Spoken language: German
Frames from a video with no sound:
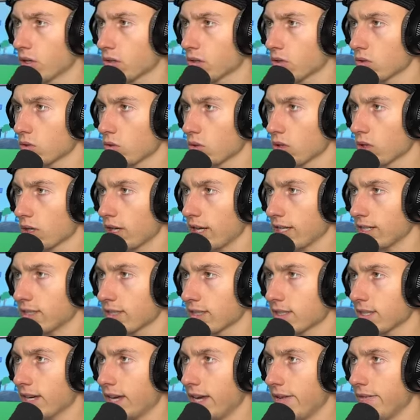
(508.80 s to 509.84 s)
So, Klasse
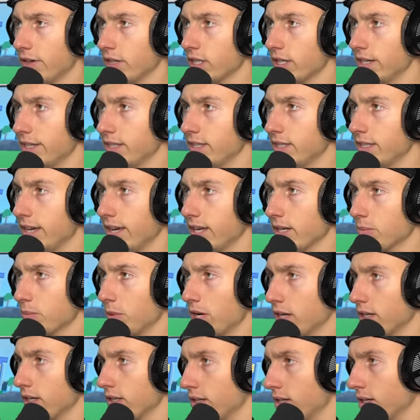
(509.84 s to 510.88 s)
3 wahrscheinlich direkt
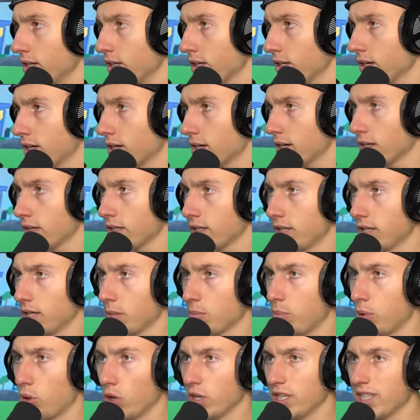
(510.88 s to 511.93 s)
machen. Hier
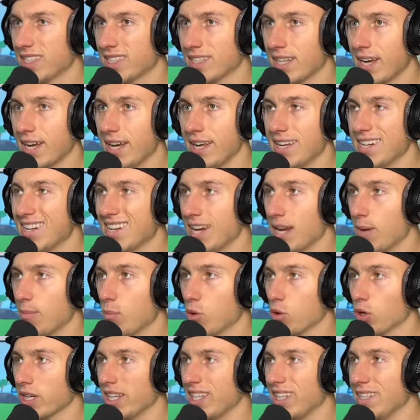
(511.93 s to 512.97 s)
Polizei
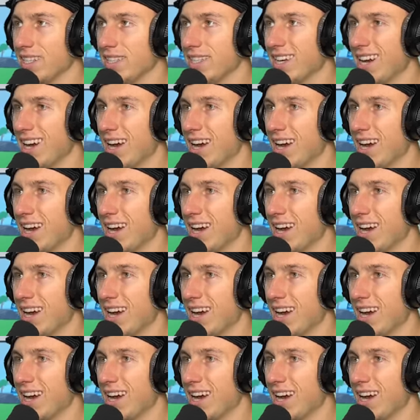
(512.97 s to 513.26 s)
Lamborghini